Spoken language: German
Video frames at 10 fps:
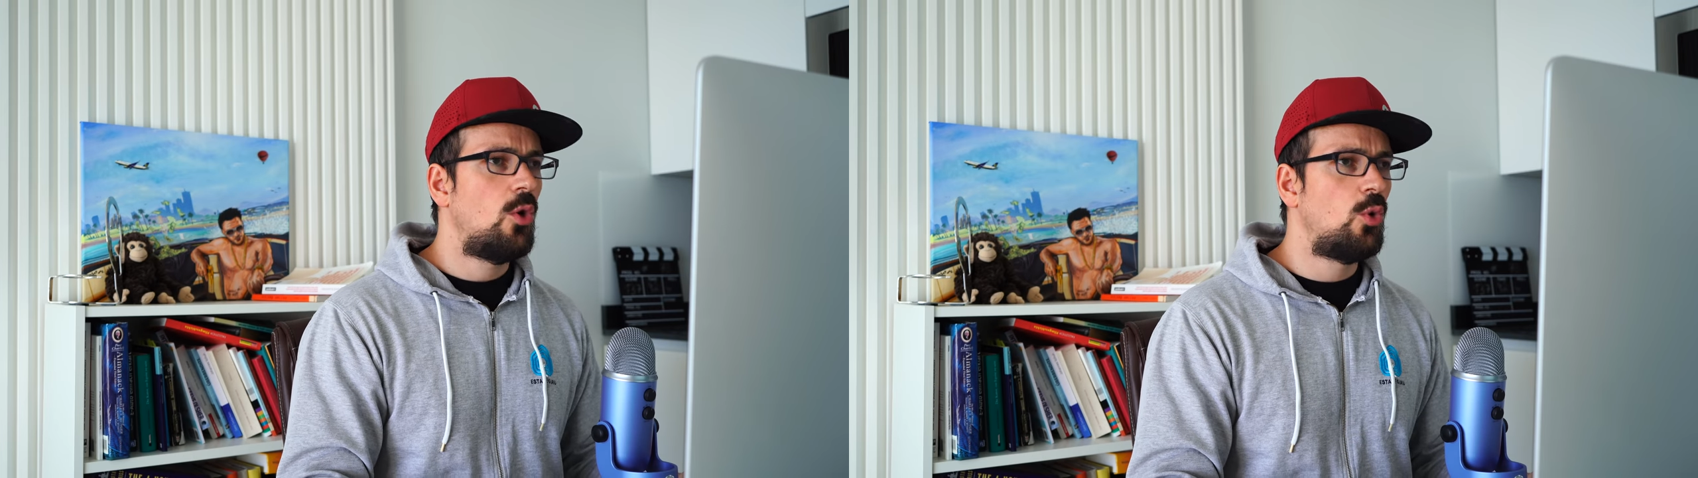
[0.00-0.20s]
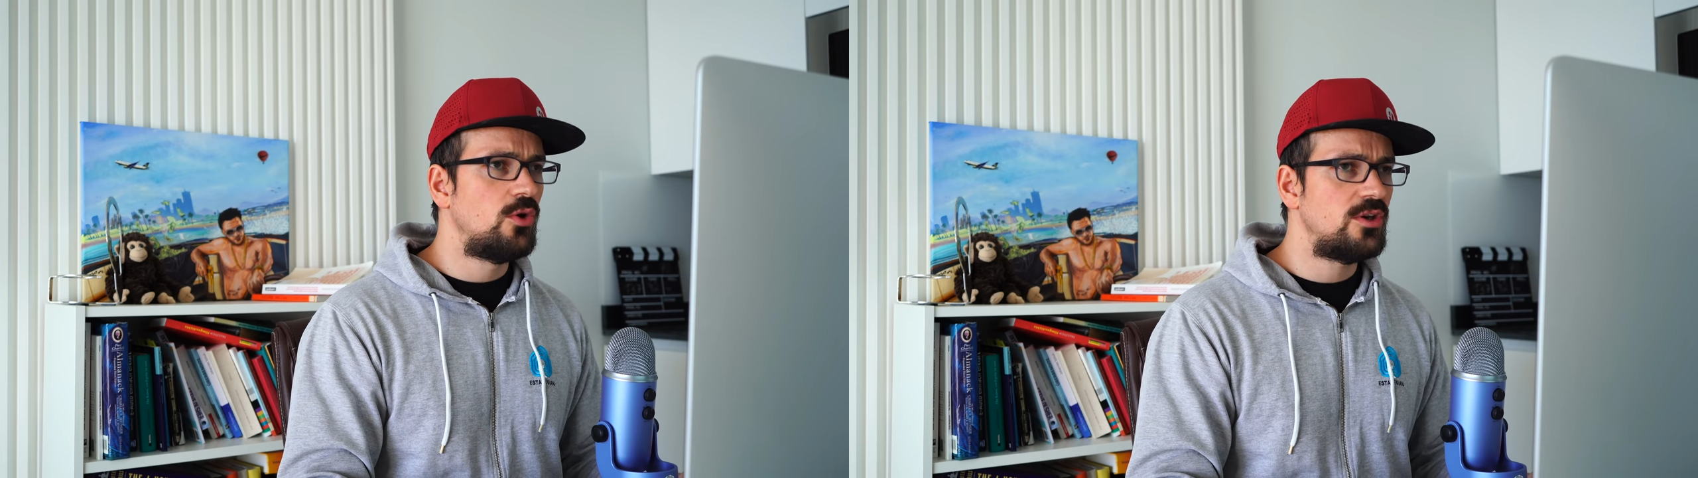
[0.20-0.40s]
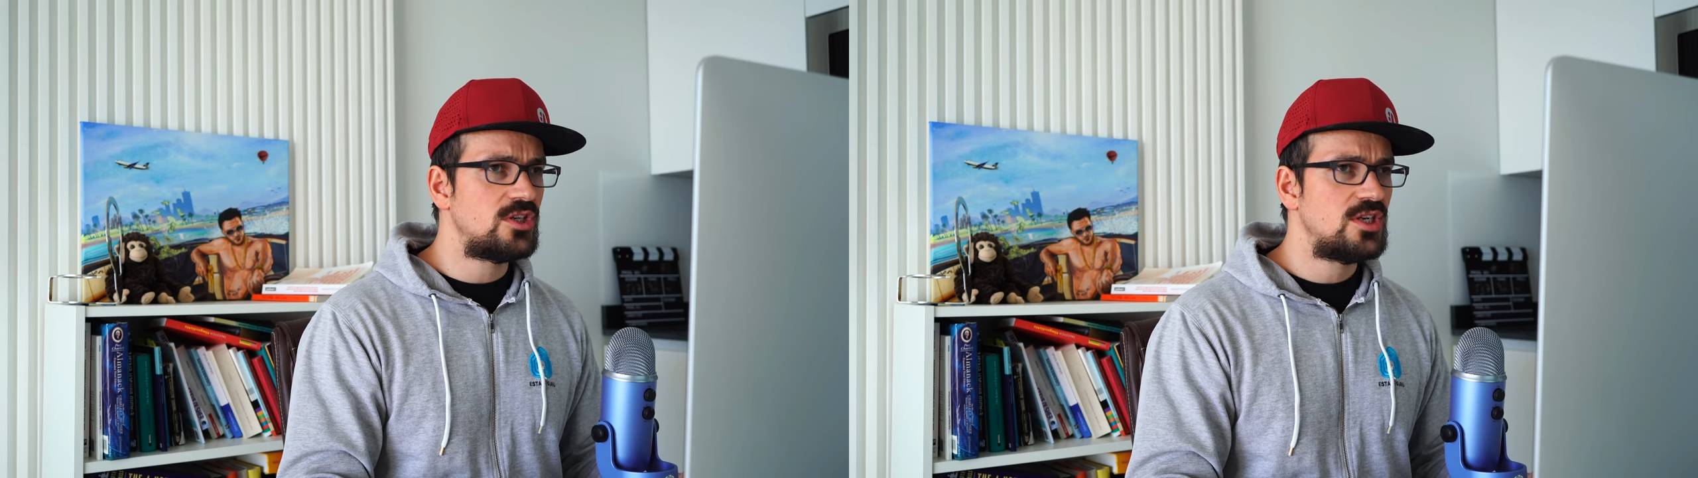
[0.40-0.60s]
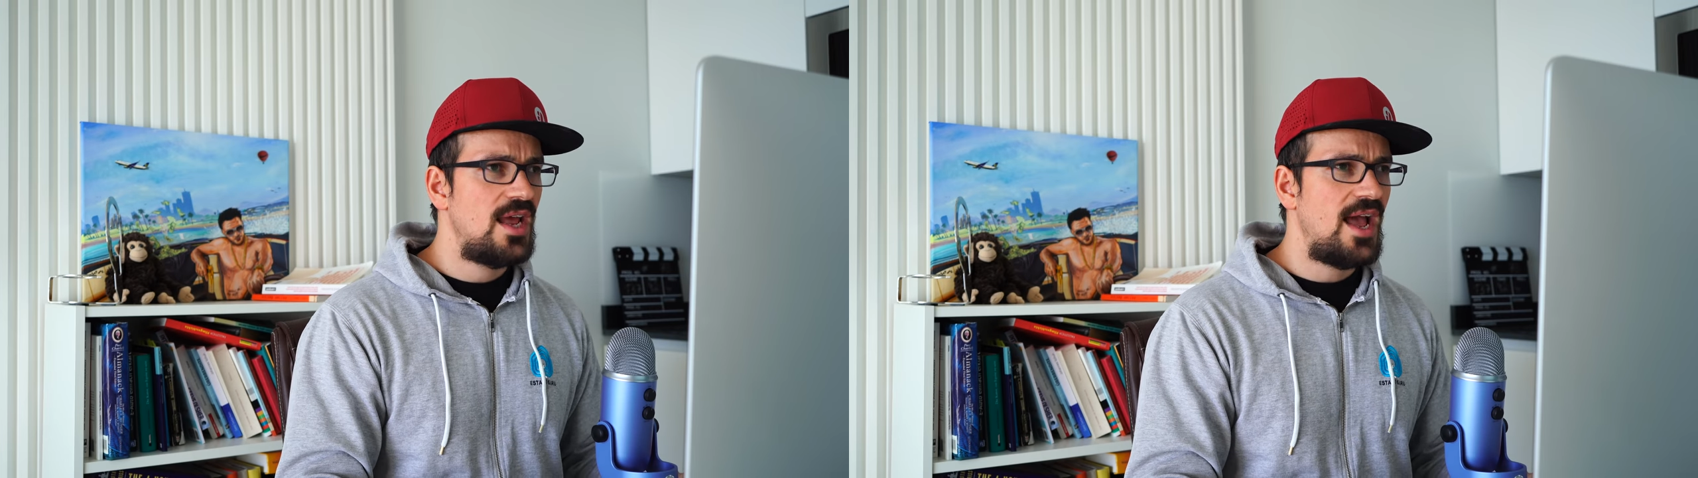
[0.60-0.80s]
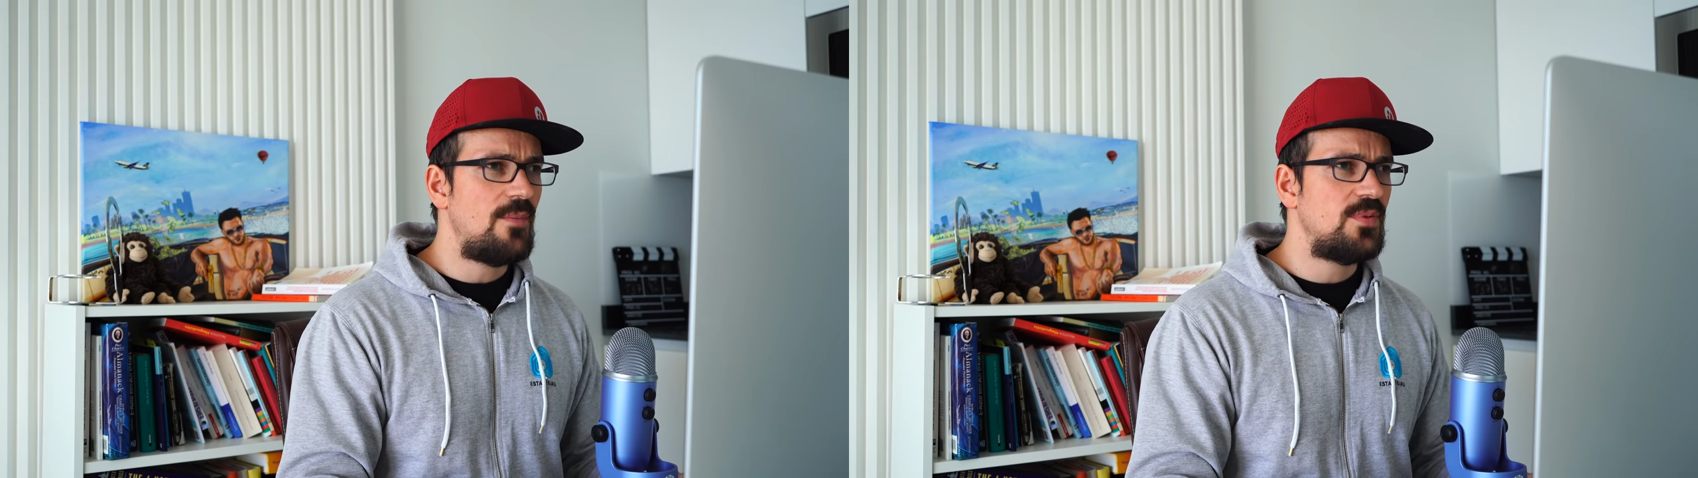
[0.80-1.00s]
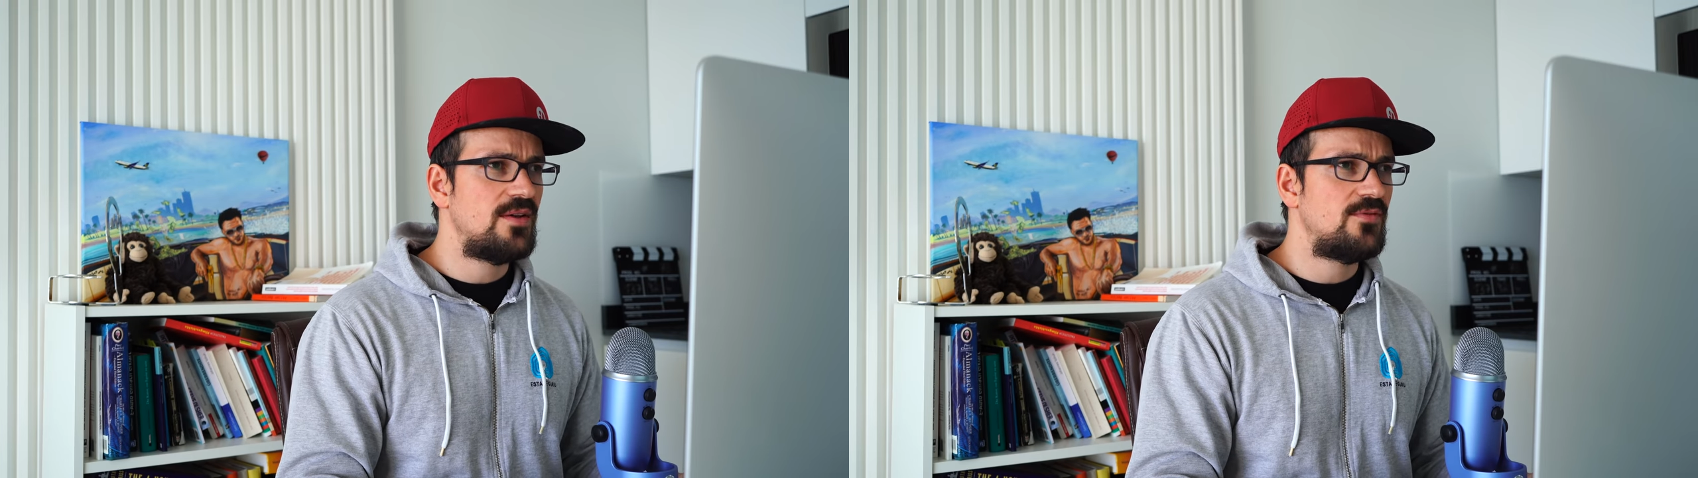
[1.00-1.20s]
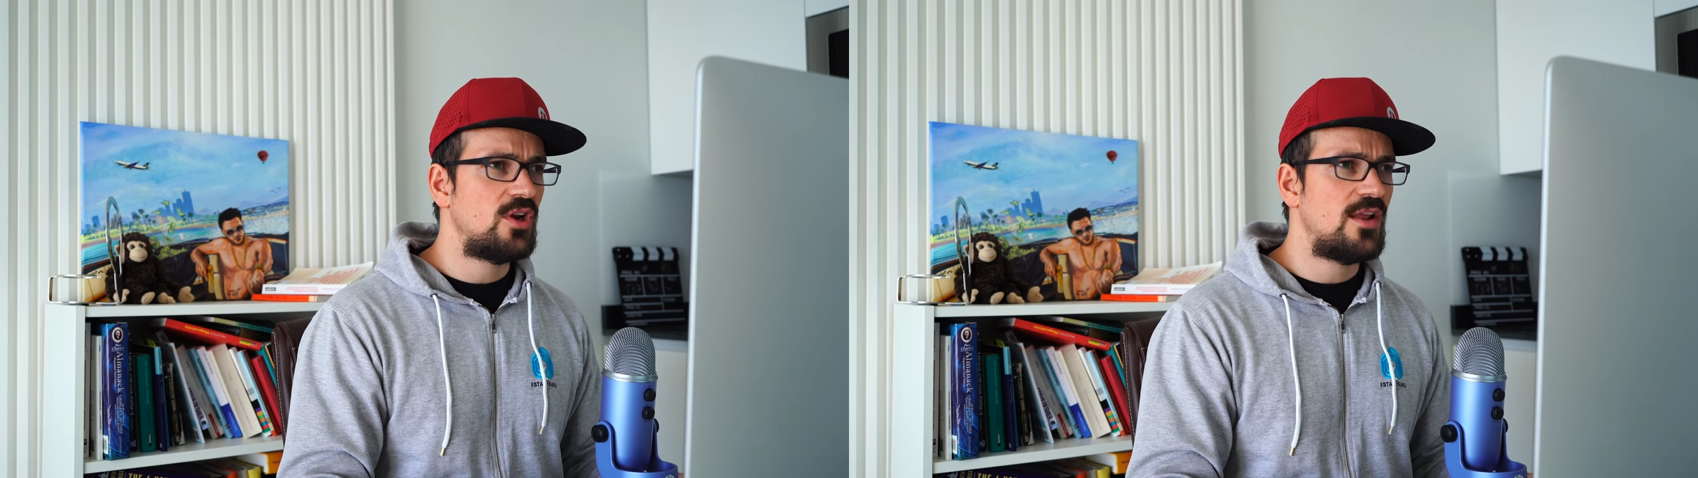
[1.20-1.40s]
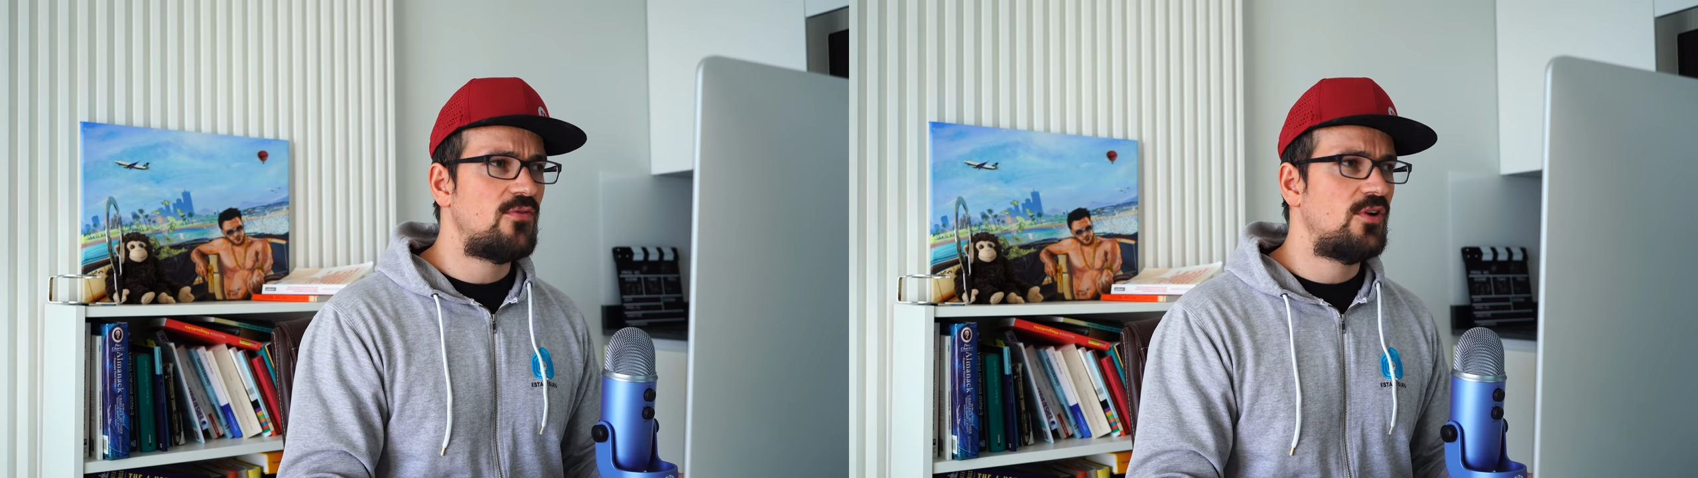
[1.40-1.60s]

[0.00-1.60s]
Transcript: und habe hier wirklich